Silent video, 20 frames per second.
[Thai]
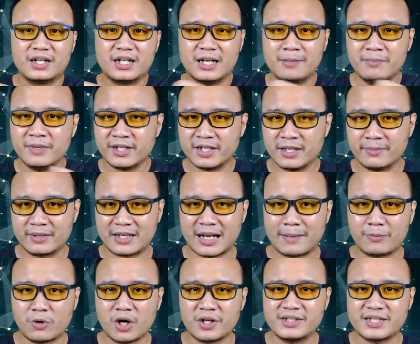และเหมือนเดิมครั
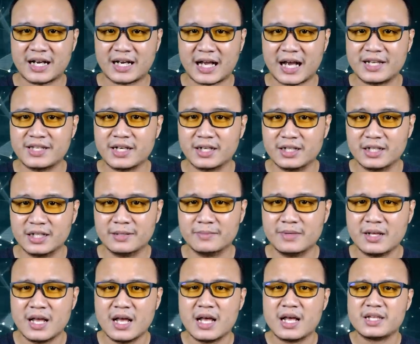บก่อนจากกันอย่าลืม
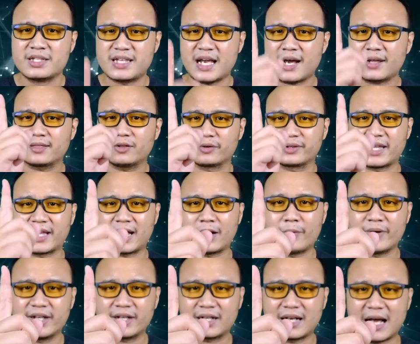ช่างสงสัยเข้า
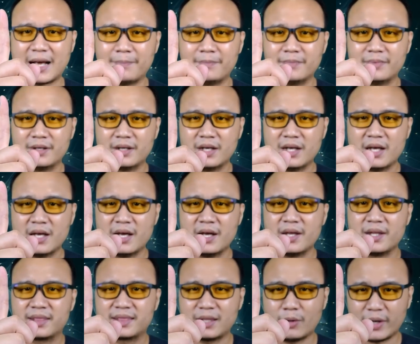ไว้นะครับ
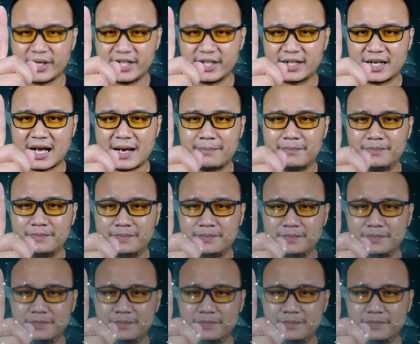สวัสดีครับ